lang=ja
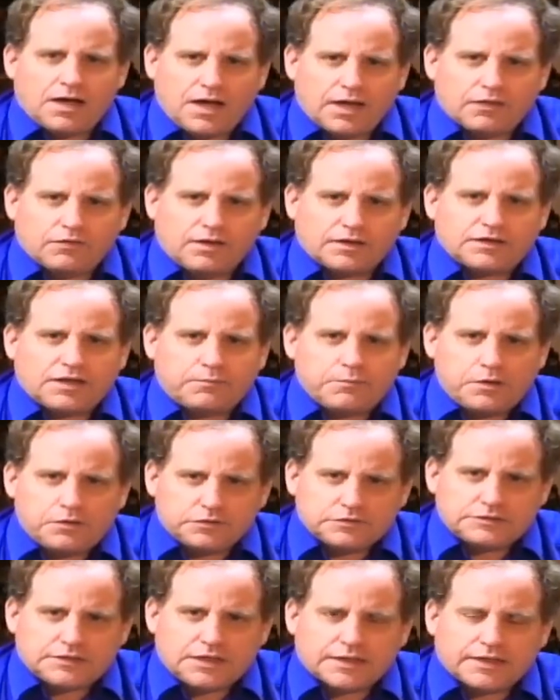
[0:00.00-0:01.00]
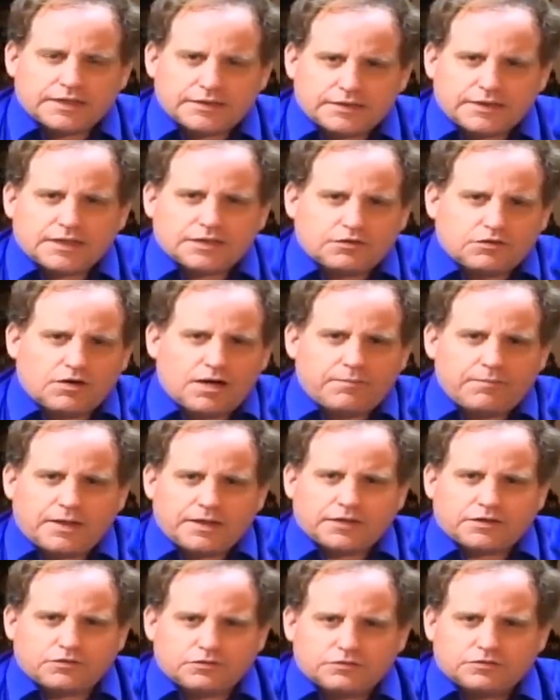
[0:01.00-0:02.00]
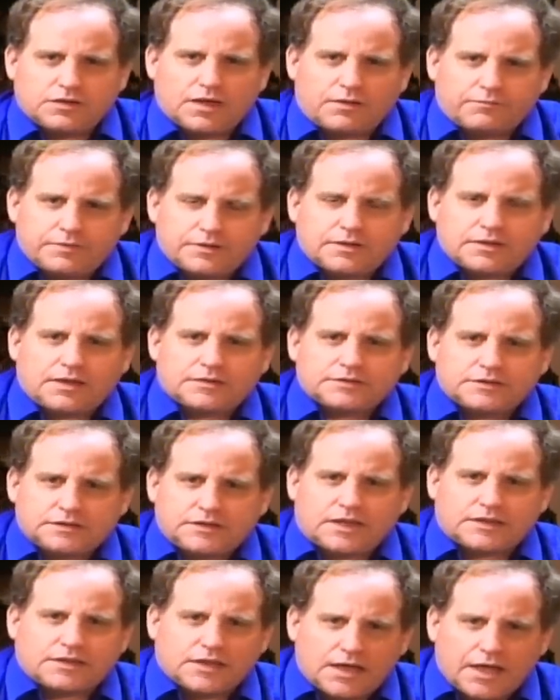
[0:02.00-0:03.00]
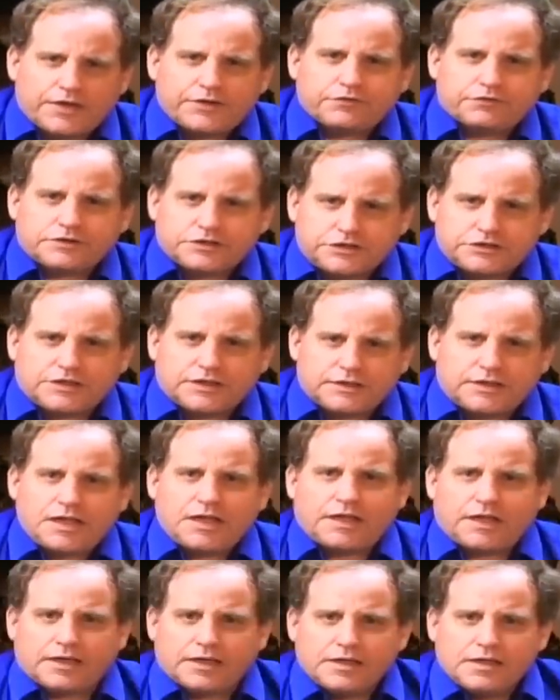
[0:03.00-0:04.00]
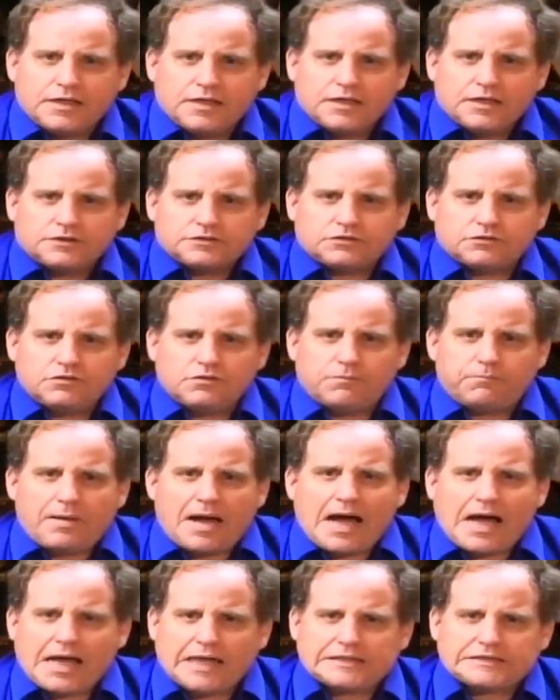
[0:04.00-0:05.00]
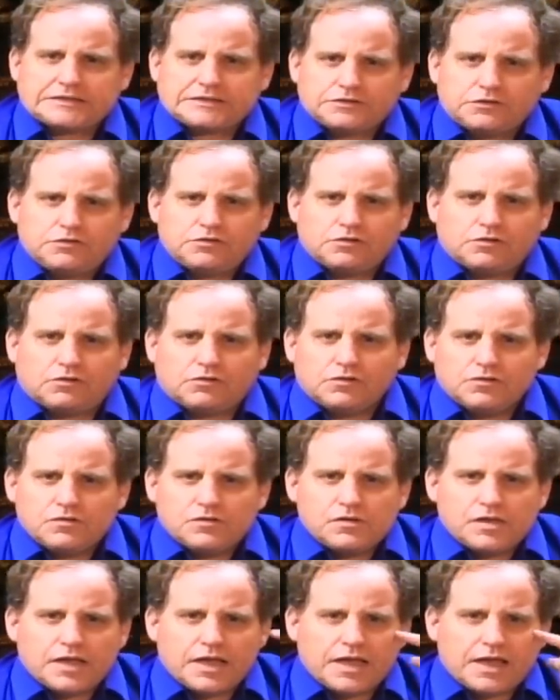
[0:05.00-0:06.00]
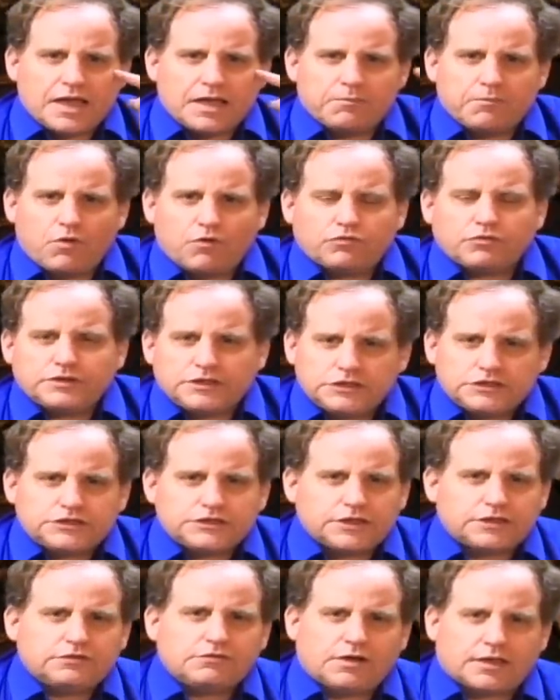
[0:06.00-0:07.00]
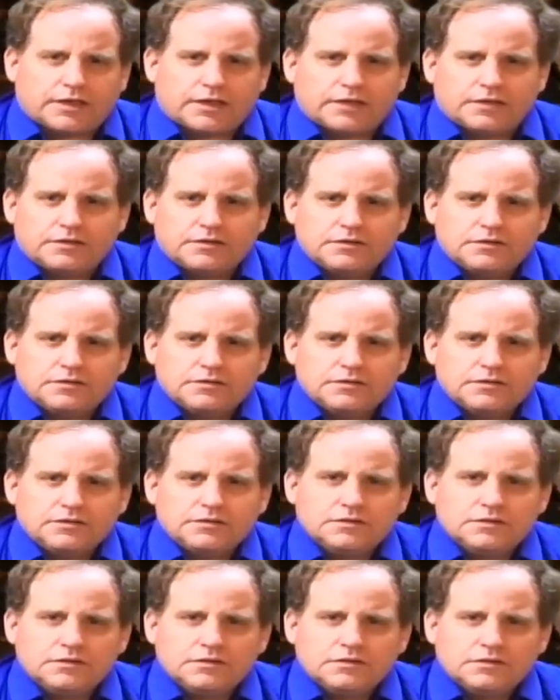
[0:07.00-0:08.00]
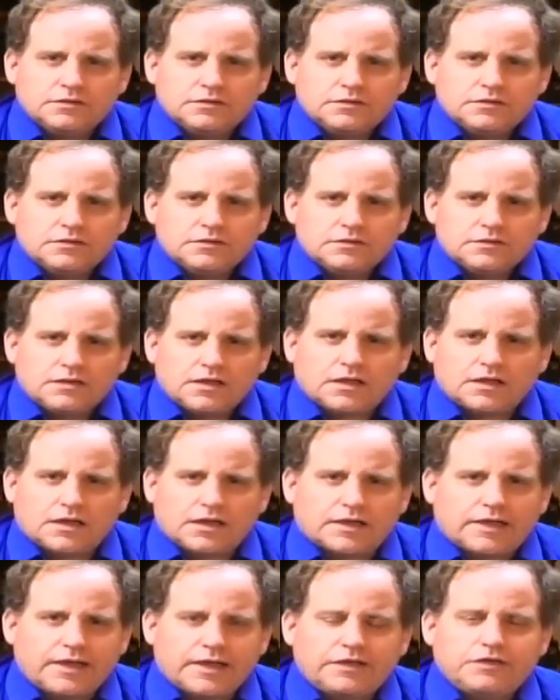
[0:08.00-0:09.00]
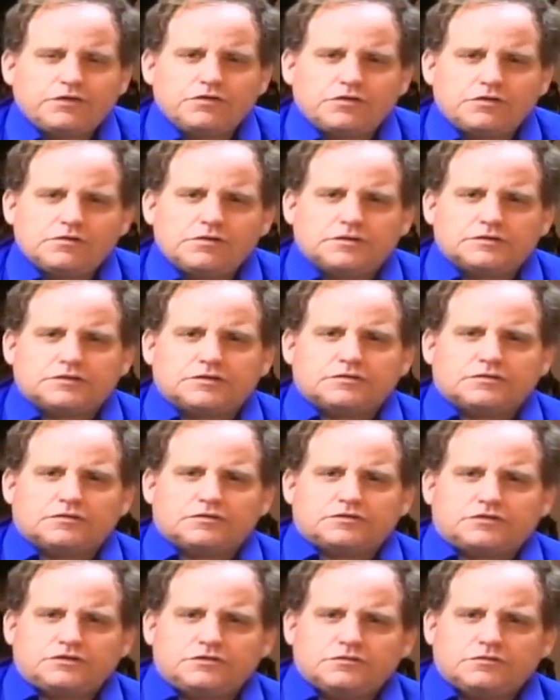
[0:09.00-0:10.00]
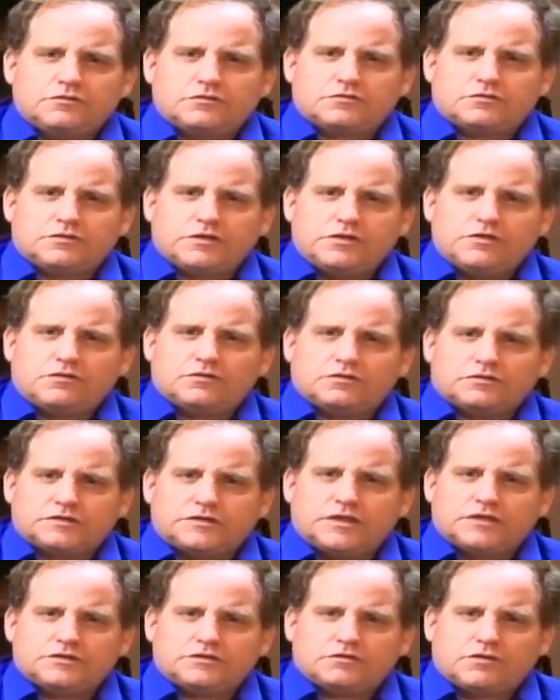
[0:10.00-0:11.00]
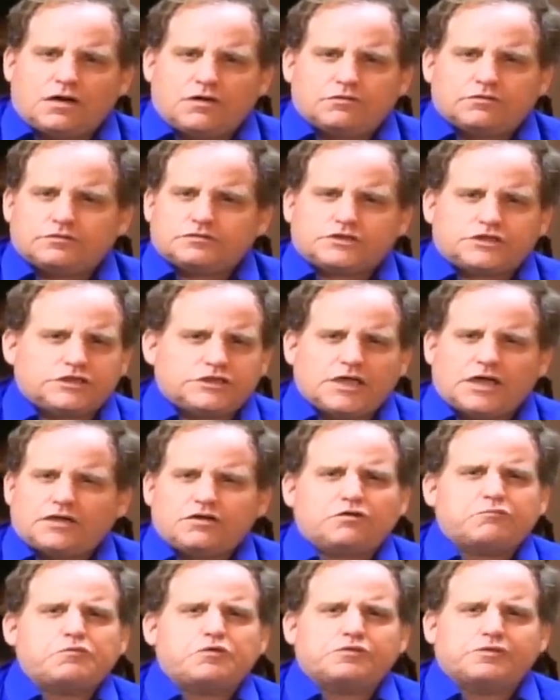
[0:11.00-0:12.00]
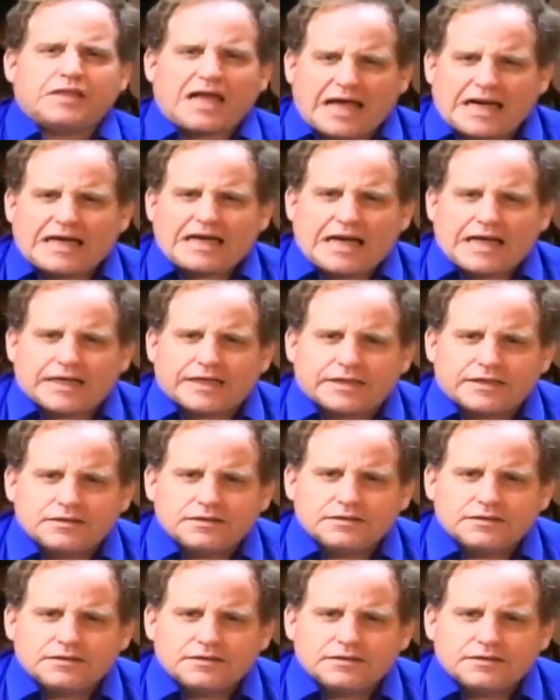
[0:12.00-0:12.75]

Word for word: 頭を下げてあまり波風立たないようにしてて、そのパージを、黙認してるわけ。だから結局その中国と日本の戦争を煽るシナリオもならない。